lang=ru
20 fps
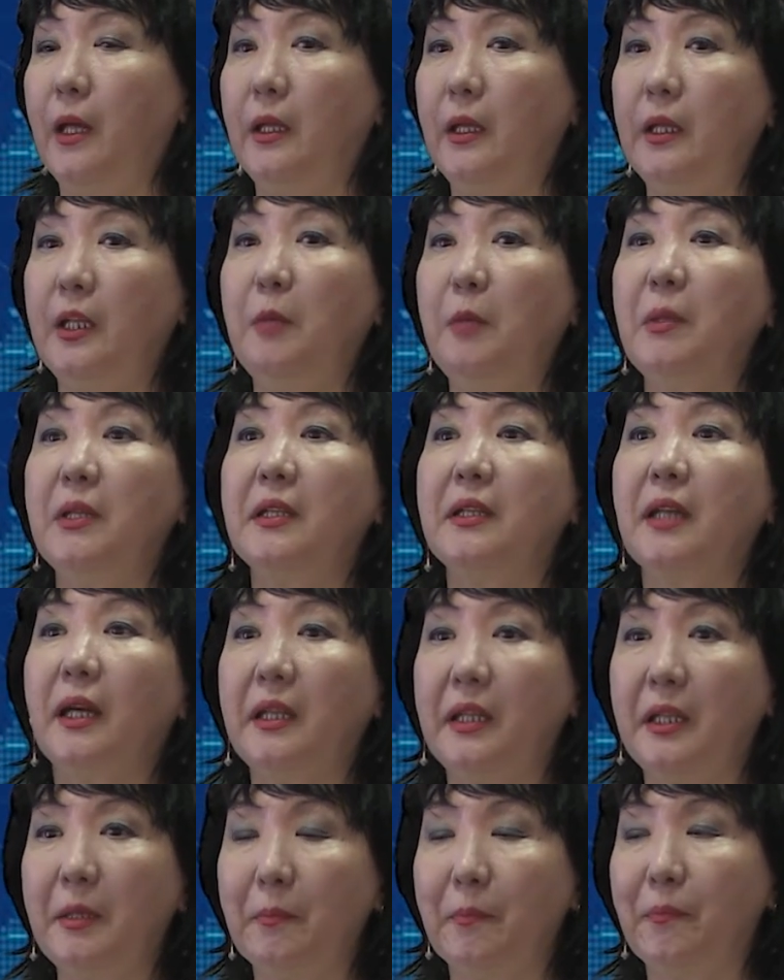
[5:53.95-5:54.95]
Именно
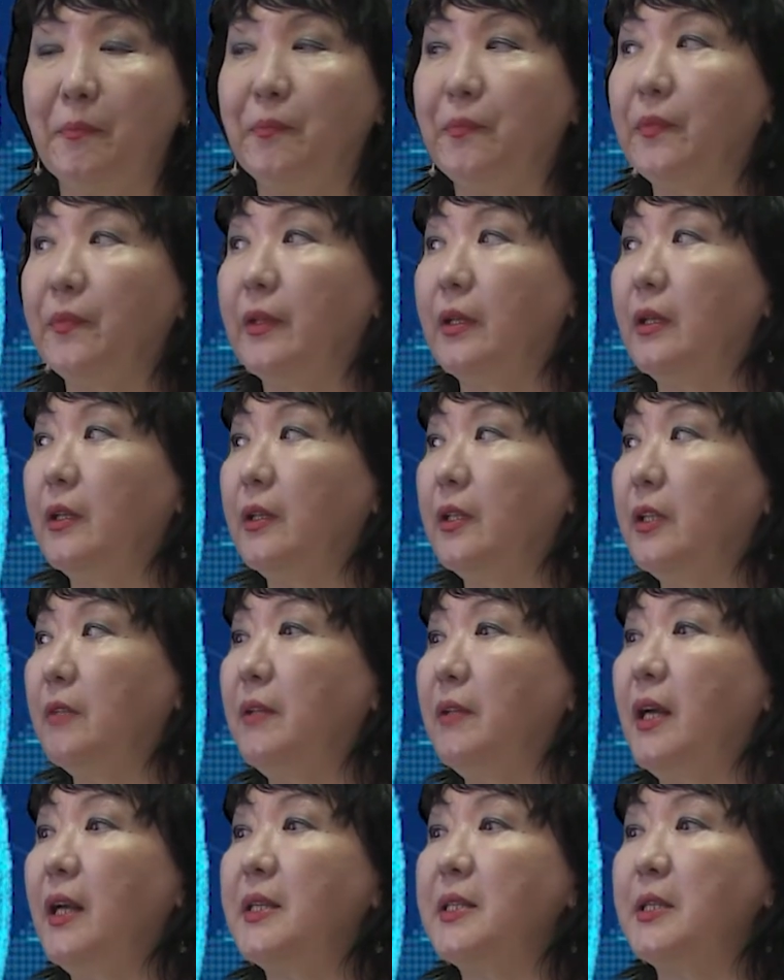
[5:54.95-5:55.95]
таким
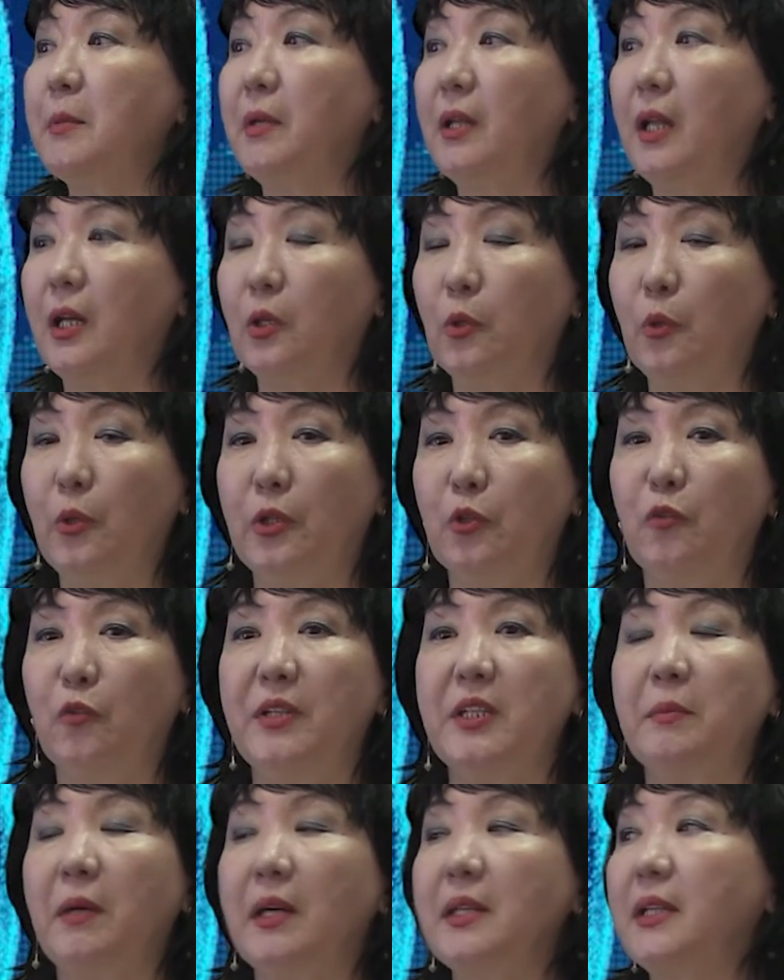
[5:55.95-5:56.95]
является молодой, но
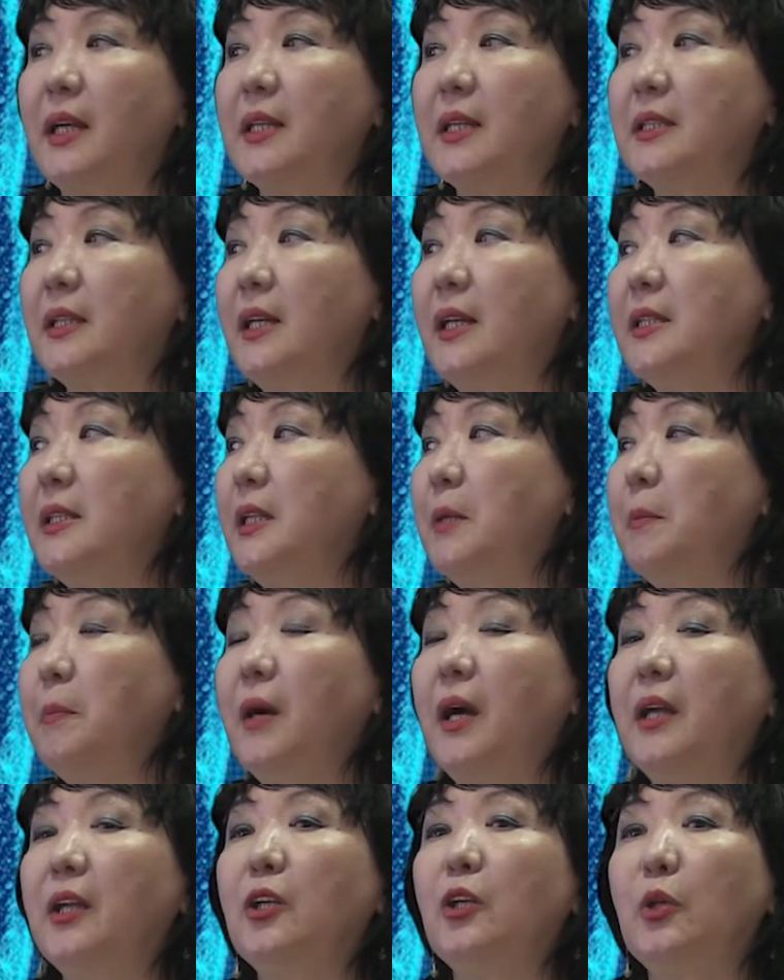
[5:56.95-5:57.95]
весьма сознательный
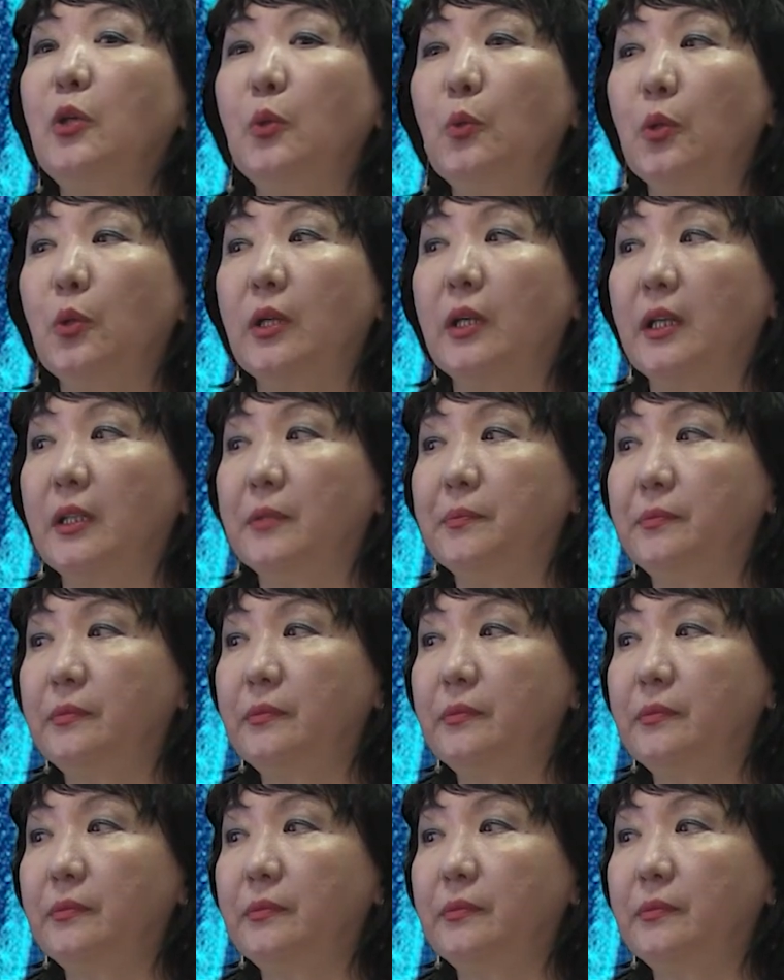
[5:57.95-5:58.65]
парень Юрка,